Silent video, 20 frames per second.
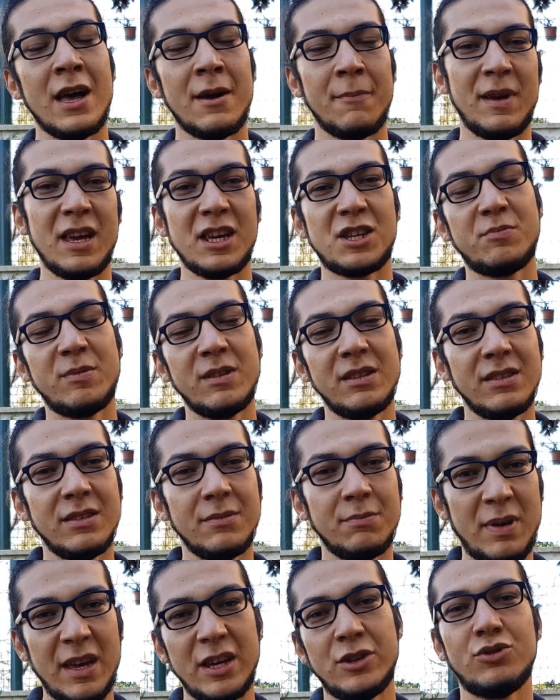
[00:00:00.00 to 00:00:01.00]

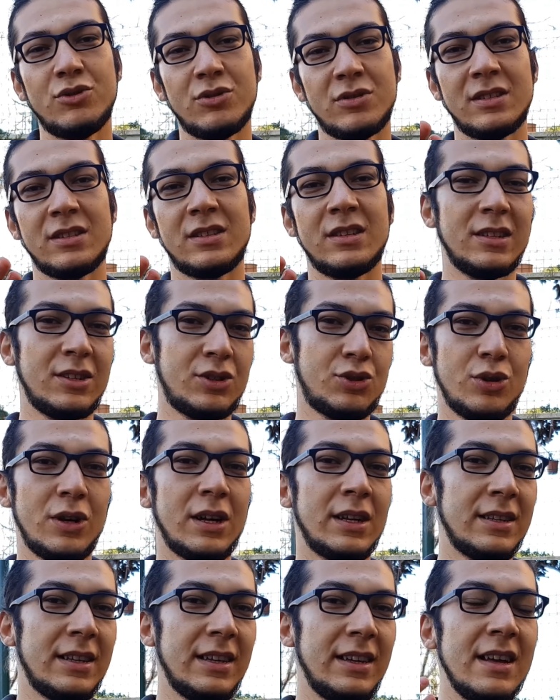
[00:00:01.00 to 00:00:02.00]
5500 liralık şu
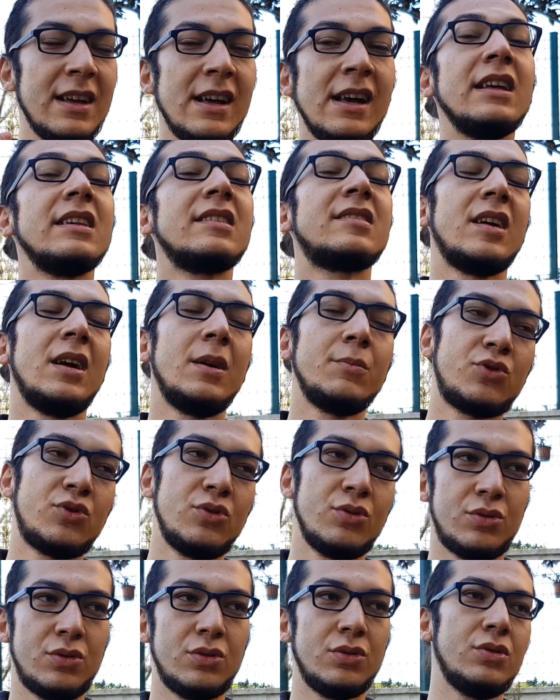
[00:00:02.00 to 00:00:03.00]
anda
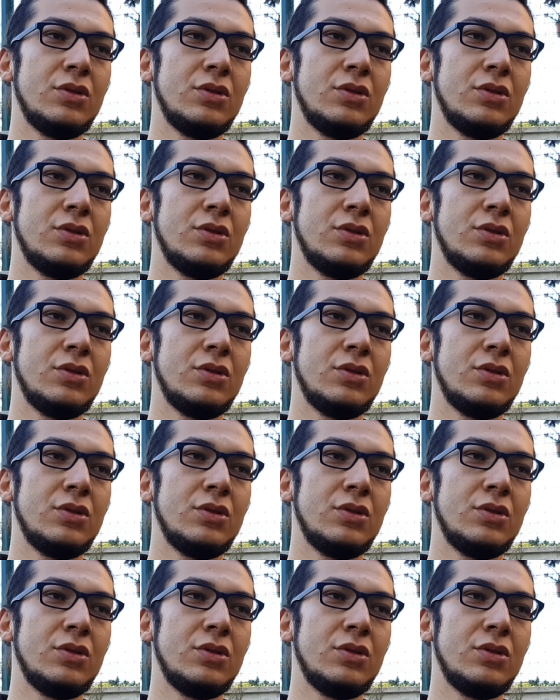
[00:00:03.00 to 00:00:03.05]
Samsung